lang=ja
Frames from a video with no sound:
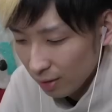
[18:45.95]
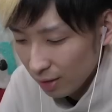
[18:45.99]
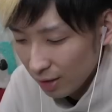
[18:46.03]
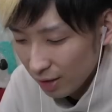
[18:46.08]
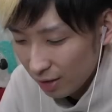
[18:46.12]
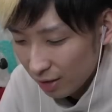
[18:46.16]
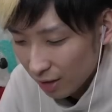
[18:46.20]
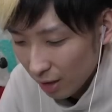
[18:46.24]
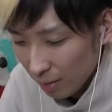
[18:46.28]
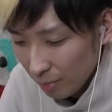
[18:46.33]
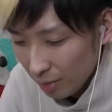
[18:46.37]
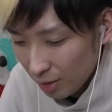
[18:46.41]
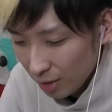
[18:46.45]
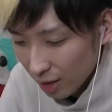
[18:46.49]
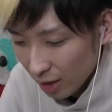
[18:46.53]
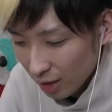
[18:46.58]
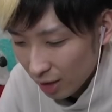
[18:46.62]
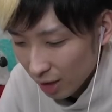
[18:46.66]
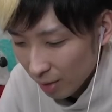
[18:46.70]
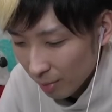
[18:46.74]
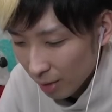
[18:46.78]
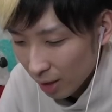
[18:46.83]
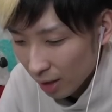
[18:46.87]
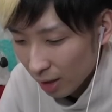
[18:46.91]
実は三
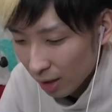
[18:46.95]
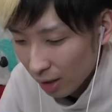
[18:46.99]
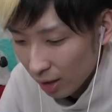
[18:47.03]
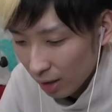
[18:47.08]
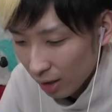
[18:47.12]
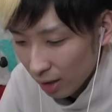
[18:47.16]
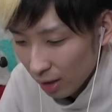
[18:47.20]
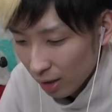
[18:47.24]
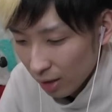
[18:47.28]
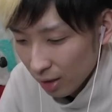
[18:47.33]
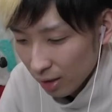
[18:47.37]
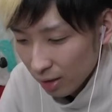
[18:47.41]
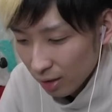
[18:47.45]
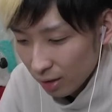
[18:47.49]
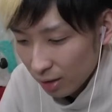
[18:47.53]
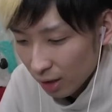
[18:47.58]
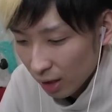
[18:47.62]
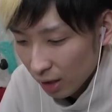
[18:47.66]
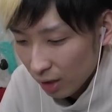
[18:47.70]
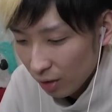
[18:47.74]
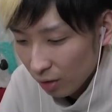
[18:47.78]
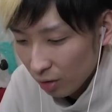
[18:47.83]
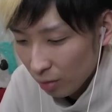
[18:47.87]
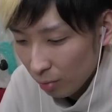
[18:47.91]
成様、
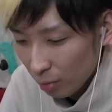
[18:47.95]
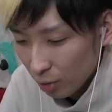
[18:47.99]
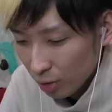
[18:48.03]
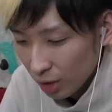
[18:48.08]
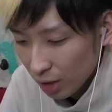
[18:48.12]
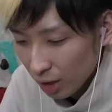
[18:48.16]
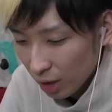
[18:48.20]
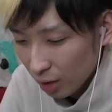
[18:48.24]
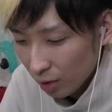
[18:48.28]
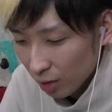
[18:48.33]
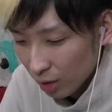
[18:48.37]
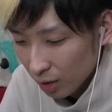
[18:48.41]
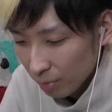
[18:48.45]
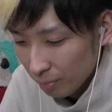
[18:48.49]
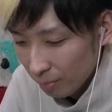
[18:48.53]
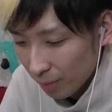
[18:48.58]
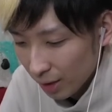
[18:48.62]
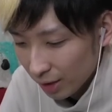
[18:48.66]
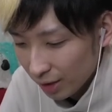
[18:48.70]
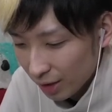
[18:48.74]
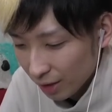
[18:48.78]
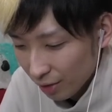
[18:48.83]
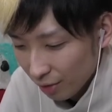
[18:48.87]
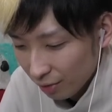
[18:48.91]
先ほど申し上げたことは
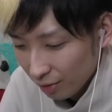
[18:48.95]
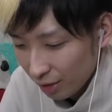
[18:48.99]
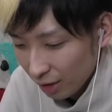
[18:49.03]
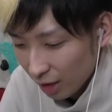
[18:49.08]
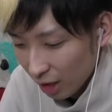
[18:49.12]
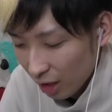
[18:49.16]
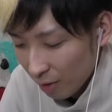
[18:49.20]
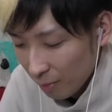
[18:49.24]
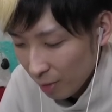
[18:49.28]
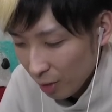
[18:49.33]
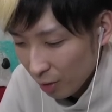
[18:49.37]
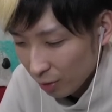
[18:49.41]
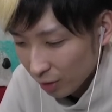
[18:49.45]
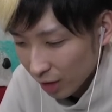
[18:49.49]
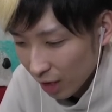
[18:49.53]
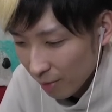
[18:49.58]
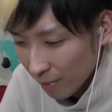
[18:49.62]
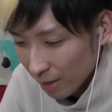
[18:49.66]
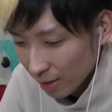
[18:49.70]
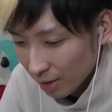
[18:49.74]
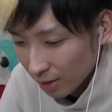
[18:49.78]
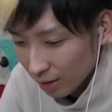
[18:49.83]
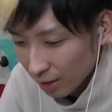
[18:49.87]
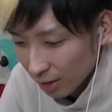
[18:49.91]
全くのデタラメでござ
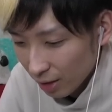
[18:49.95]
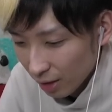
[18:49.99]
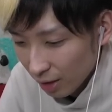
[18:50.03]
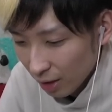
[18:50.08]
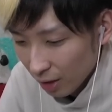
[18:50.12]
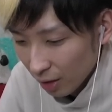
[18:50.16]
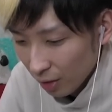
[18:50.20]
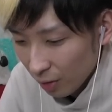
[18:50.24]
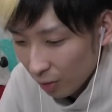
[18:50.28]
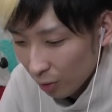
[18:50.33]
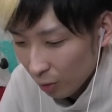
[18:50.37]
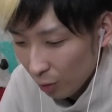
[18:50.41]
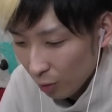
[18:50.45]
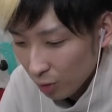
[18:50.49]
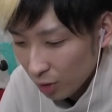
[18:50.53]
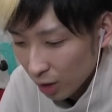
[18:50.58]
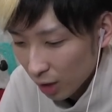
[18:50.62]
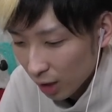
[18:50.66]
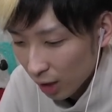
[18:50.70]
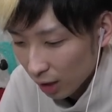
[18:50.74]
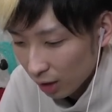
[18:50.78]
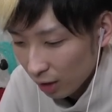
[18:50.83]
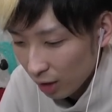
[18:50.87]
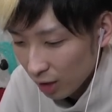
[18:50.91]
います。このうち
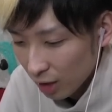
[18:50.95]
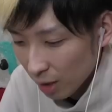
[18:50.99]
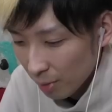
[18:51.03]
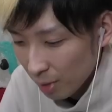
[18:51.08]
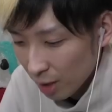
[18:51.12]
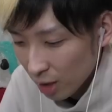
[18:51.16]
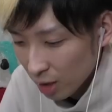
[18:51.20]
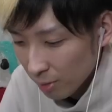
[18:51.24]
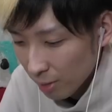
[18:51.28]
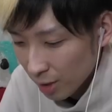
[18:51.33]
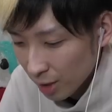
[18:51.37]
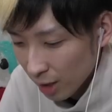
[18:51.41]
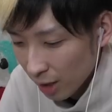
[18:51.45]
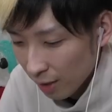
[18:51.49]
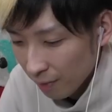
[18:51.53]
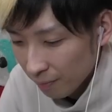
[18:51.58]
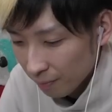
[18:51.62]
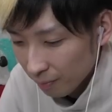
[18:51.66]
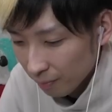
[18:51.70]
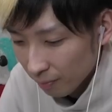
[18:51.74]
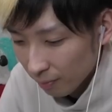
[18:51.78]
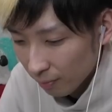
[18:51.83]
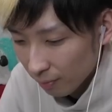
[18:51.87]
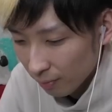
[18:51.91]
は勝手に喋り出しました。
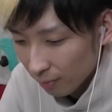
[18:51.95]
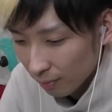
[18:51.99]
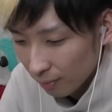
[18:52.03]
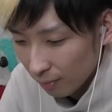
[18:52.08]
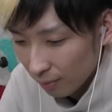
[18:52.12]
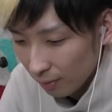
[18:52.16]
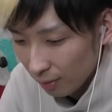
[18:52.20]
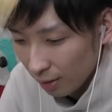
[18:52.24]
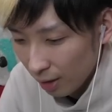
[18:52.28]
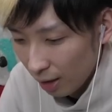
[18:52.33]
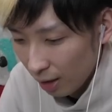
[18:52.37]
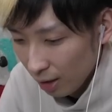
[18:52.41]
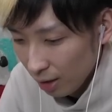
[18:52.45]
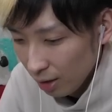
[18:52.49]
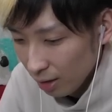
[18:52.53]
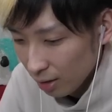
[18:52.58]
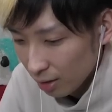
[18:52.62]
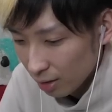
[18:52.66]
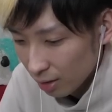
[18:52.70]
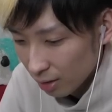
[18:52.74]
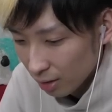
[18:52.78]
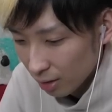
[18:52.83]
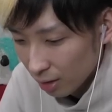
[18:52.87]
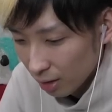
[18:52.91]

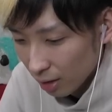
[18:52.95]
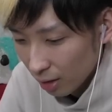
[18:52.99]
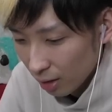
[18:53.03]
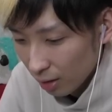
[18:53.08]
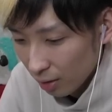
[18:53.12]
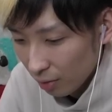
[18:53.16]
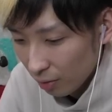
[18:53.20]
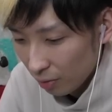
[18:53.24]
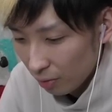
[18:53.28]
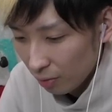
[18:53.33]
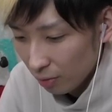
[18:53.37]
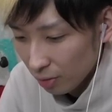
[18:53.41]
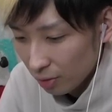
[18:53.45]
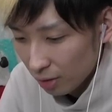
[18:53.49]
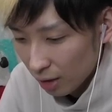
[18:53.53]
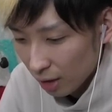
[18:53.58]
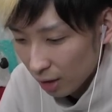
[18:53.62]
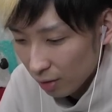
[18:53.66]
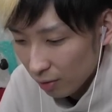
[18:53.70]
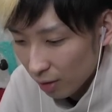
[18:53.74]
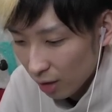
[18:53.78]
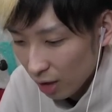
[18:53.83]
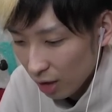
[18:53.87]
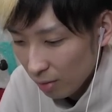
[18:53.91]
何？おそ
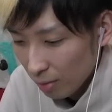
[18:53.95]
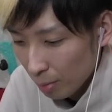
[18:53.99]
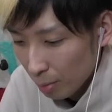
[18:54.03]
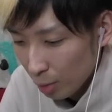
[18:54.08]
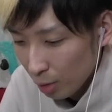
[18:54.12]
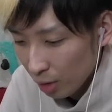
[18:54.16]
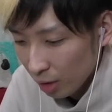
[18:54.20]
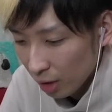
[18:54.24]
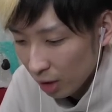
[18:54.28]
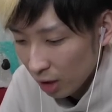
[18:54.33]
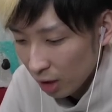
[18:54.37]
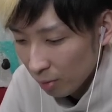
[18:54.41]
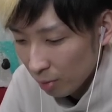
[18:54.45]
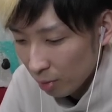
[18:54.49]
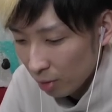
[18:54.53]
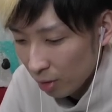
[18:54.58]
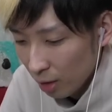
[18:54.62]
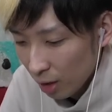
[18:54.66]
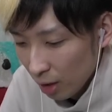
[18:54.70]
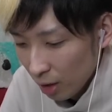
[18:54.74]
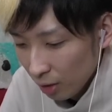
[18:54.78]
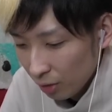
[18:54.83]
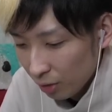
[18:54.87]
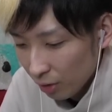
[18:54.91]
らく悪い桃の木でも
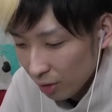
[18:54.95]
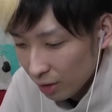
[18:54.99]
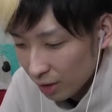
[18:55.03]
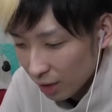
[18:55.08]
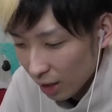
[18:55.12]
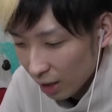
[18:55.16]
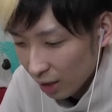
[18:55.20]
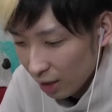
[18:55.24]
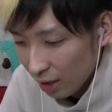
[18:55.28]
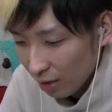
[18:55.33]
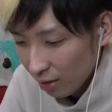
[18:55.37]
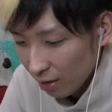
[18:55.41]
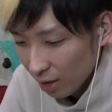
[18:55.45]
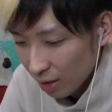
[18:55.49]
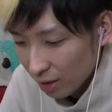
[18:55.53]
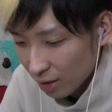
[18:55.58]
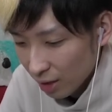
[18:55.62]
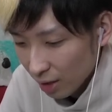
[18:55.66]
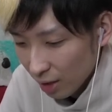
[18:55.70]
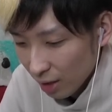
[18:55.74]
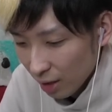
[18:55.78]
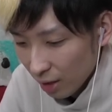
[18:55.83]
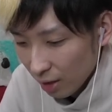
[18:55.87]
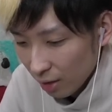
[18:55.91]
取り憑かれているんで
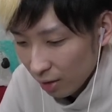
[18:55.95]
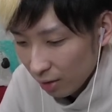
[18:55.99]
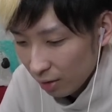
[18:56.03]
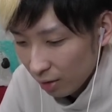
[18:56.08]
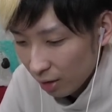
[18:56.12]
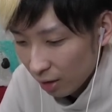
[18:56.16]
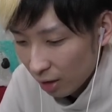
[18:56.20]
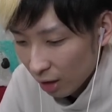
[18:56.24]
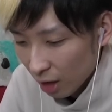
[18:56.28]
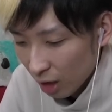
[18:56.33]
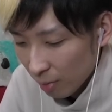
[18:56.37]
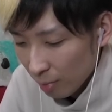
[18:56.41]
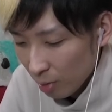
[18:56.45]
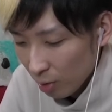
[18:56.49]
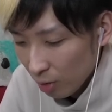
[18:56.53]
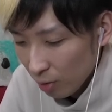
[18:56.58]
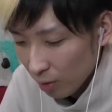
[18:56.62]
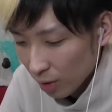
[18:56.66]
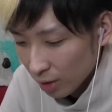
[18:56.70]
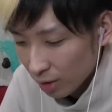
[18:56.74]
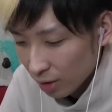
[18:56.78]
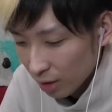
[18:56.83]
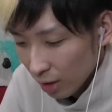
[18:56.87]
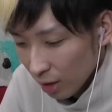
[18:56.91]
す。デタラメを
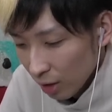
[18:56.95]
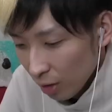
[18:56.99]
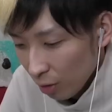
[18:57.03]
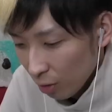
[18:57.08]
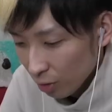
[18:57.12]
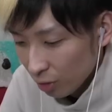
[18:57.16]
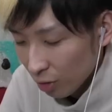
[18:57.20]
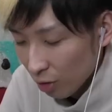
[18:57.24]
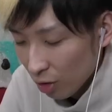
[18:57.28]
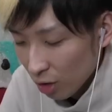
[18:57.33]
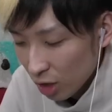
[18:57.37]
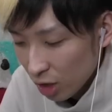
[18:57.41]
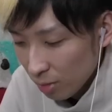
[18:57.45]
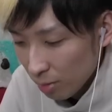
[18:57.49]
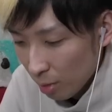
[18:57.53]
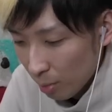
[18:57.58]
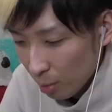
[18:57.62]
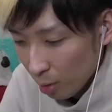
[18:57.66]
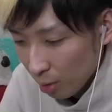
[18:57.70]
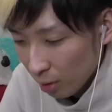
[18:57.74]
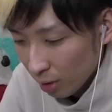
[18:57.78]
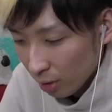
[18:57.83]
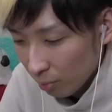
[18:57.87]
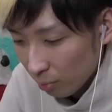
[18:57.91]
言わす、恐ろしい
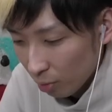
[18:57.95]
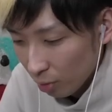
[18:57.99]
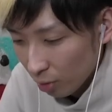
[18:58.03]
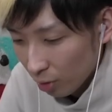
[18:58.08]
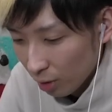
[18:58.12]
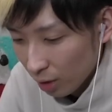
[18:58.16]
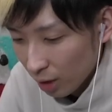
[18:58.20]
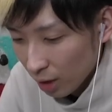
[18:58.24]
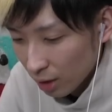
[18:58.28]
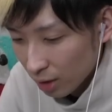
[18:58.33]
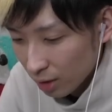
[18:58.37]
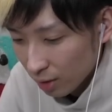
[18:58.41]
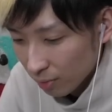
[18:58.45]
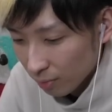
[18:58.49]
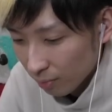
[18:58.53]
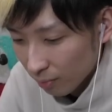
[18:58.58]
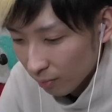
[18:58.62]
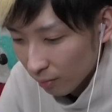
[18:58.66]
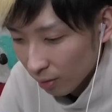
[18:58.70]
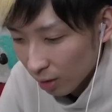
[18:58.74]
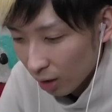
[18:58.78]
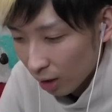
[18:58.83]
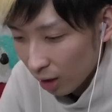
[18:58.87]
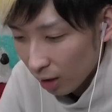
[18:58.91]
桃の木です。
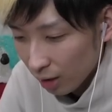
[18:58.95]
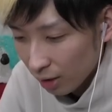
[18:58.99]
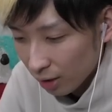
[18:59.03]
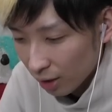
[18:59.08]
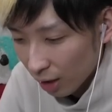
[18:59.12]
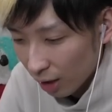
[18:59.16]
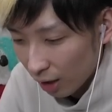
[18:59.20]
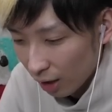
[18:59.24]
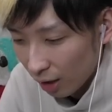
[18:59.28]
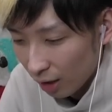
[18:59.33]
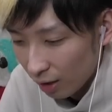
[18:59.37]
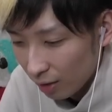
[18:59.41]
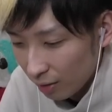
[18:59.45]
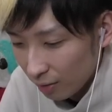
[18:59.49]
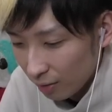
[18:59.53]
あ、いった。